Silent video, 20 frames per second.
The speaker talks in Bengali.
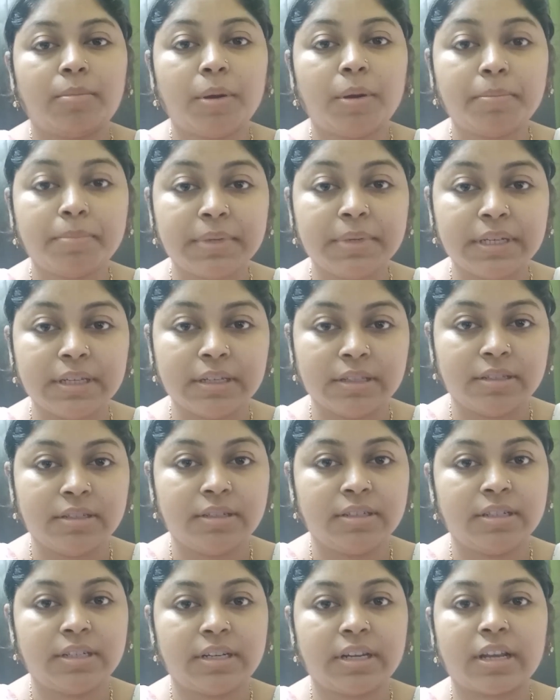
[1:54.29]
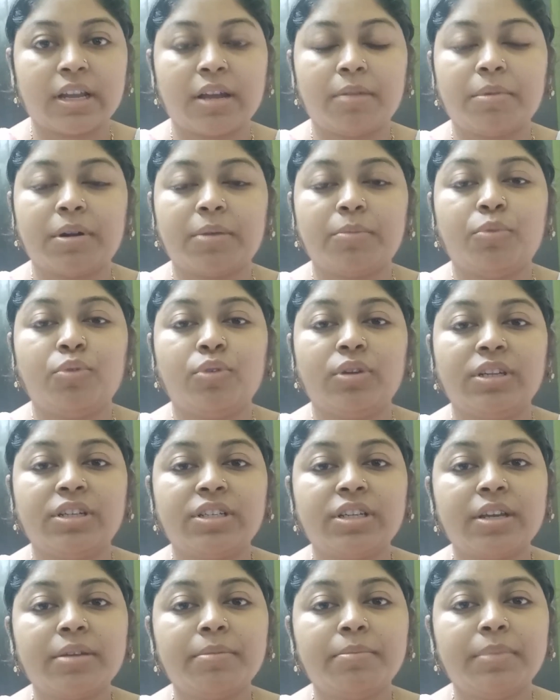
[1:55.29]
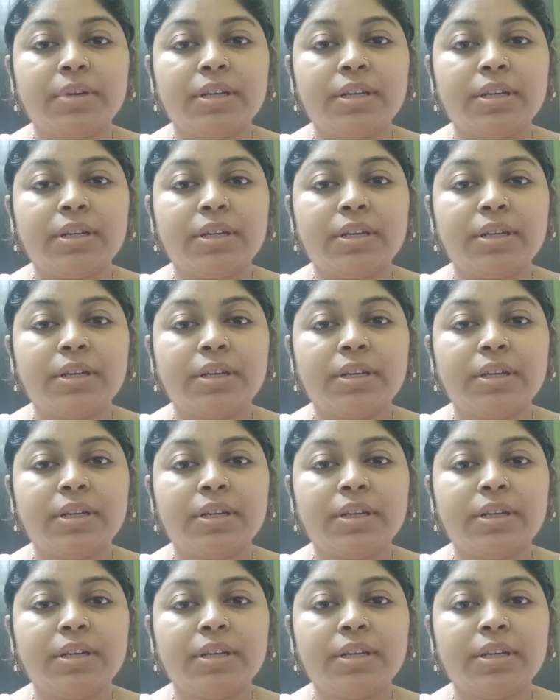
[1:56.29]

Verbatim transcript: বা বীজ যেটাকে আমরা বলি সেই